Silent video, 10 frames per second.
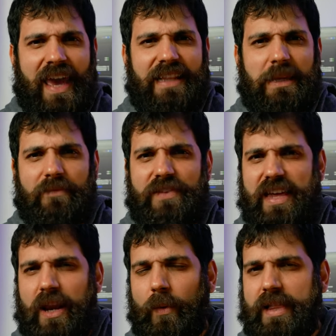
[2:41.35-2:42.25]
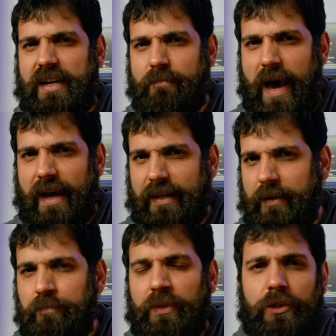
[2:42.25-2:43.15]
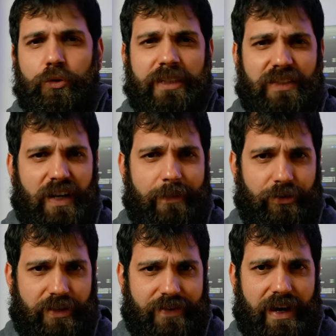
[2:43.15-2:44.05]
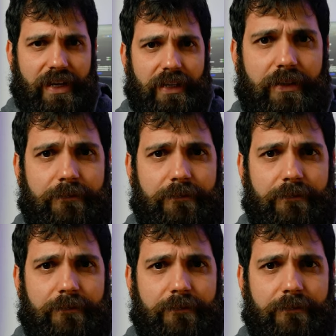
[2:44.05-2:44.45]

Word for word: e andiamo a vedere qual era il bug sul trasferimento dei file.